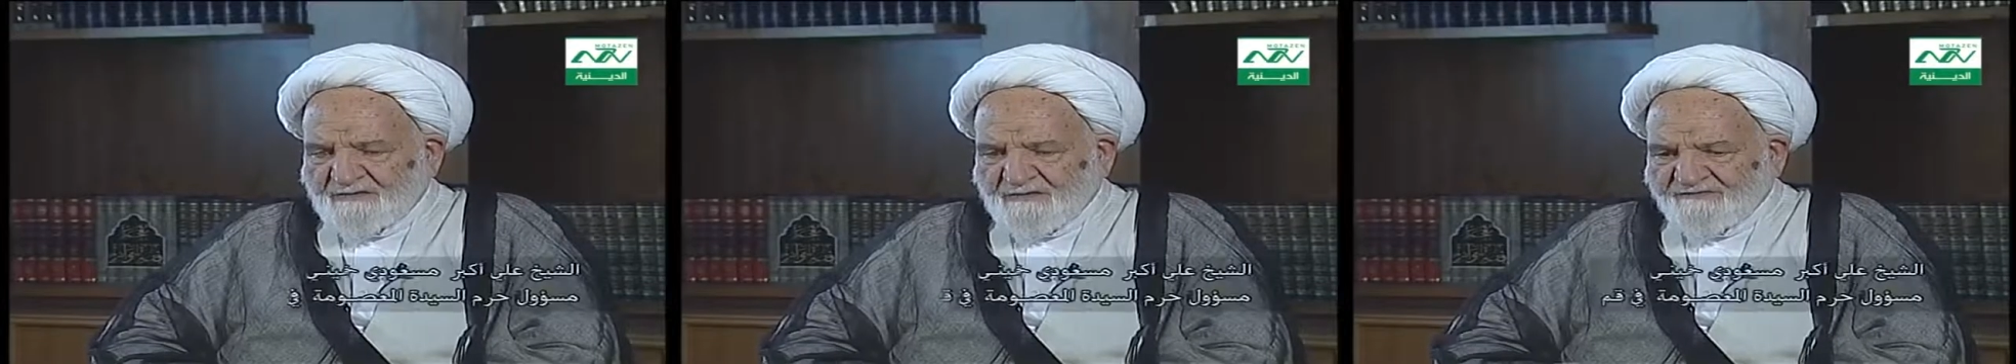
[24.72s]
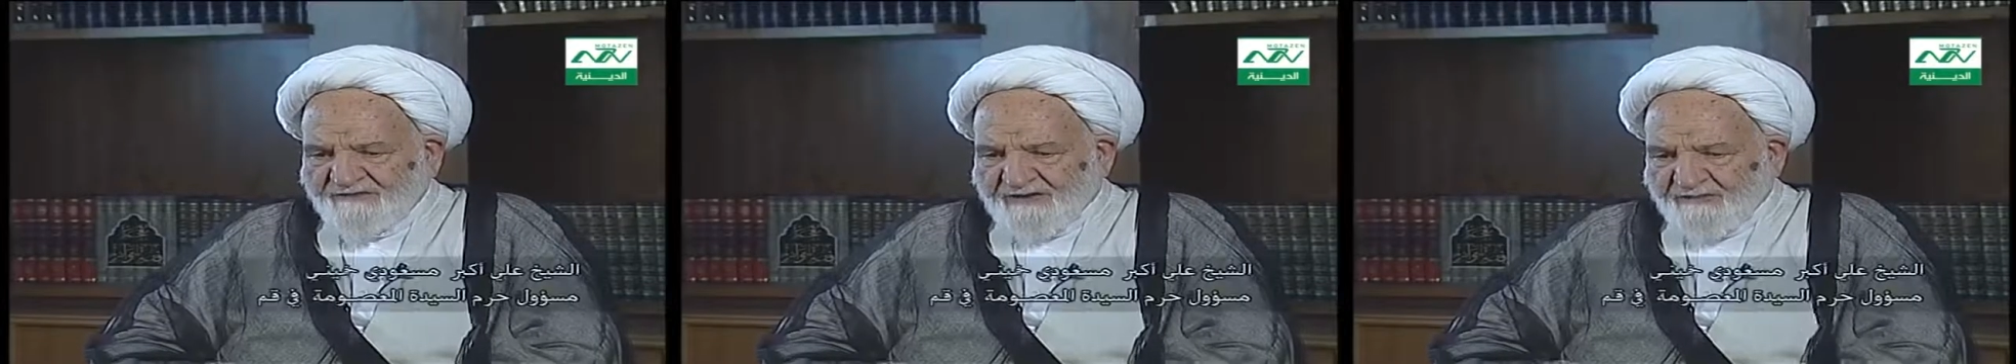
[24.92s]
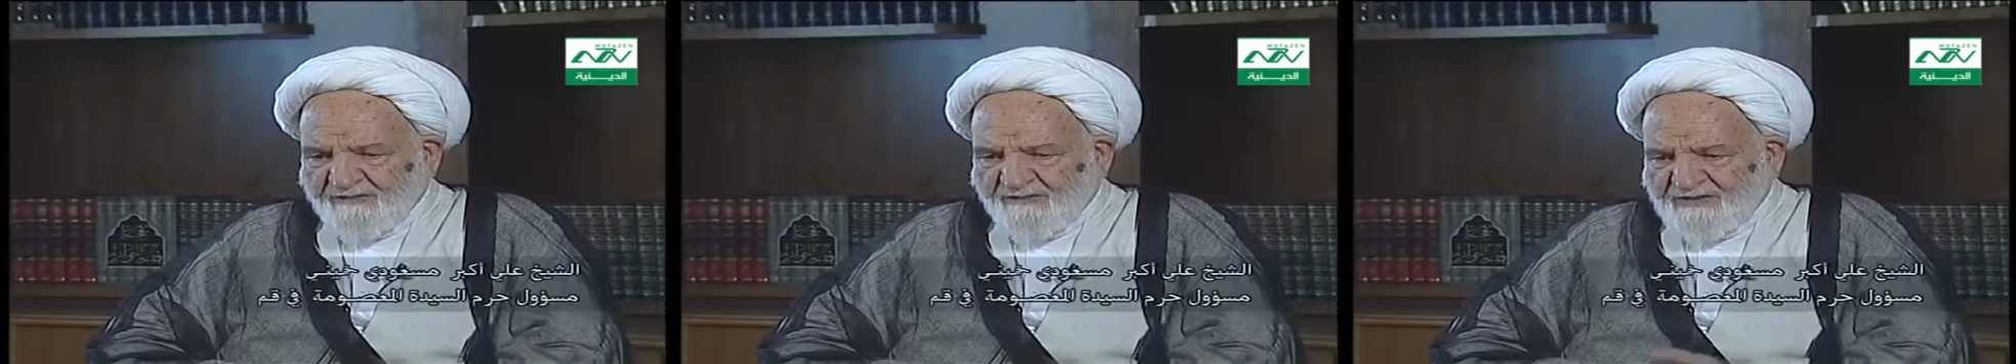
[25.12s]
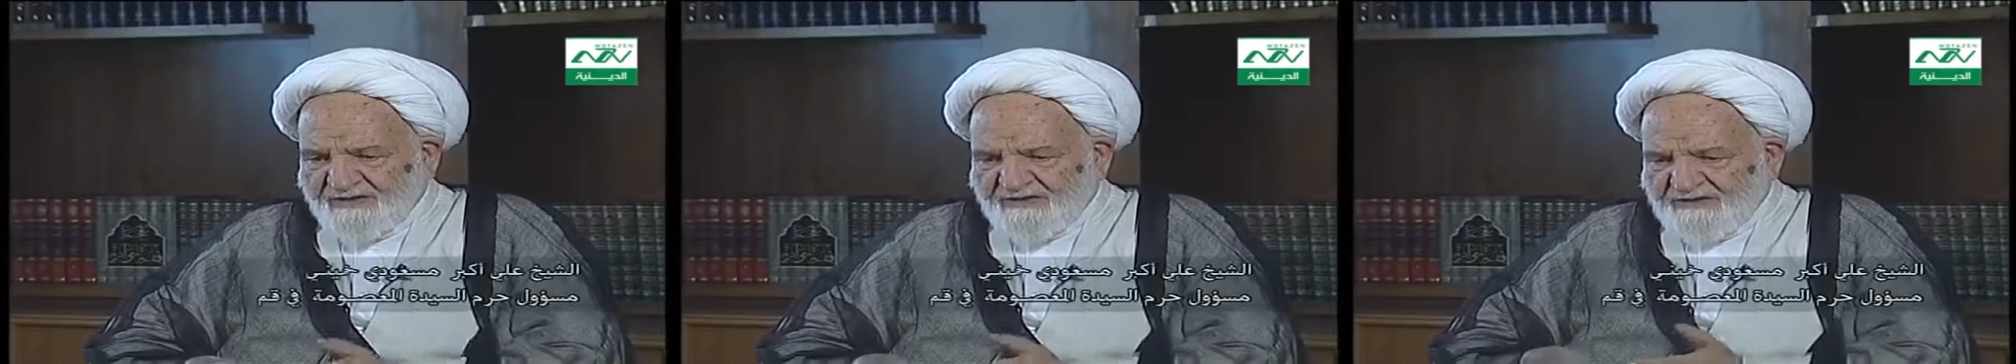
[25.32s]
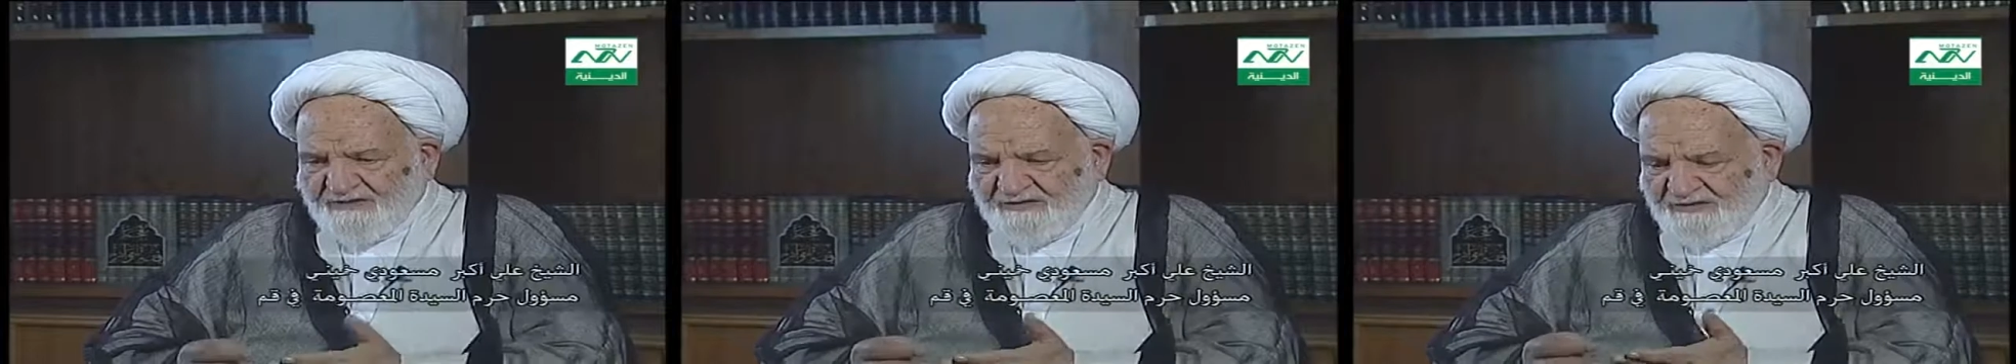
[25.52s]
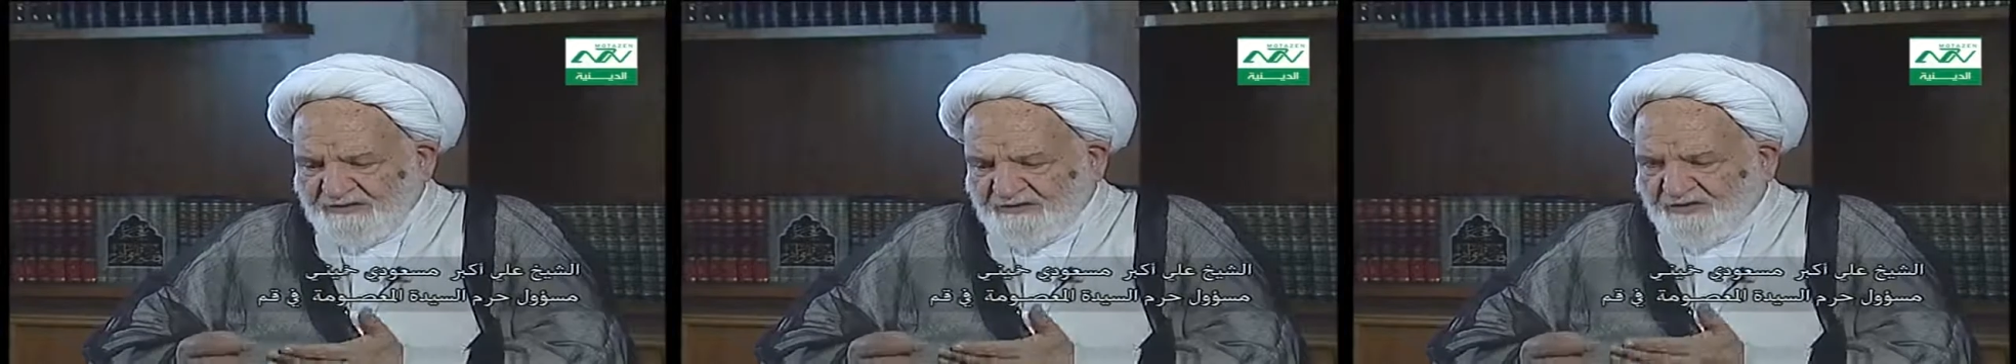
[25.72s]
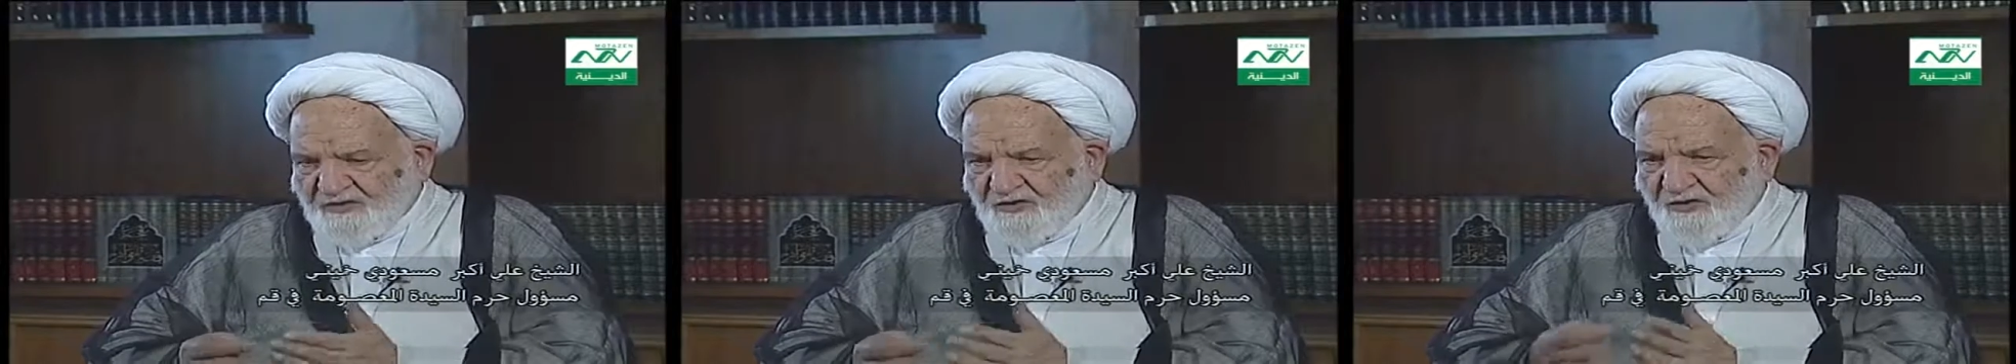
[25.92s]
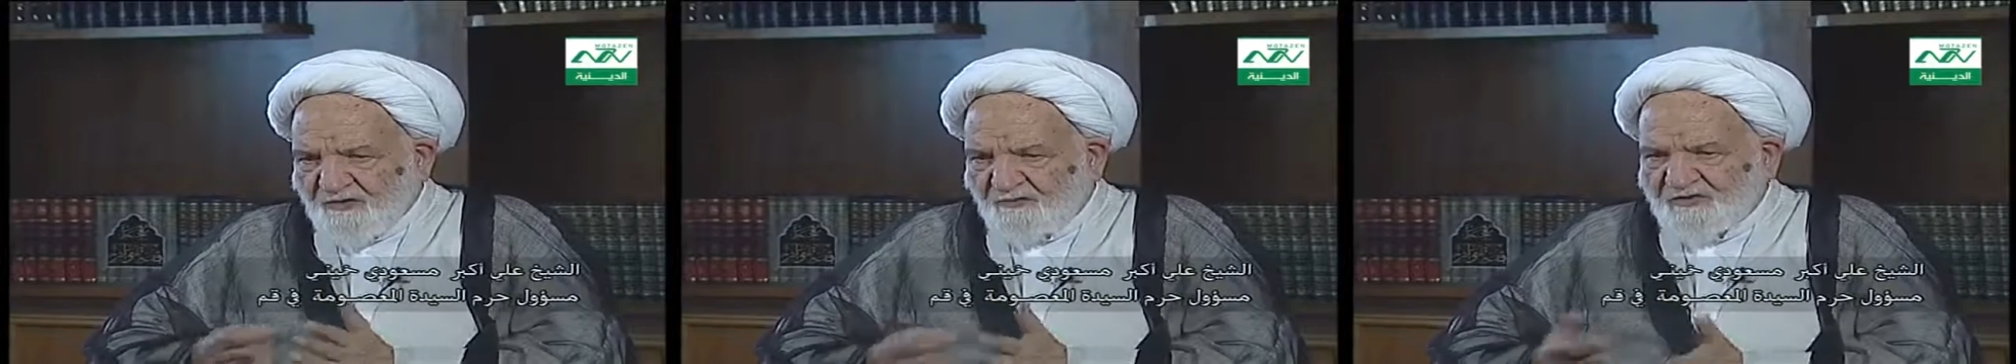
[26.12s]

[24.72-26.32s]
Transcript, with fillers: في أحد الأيام أرسل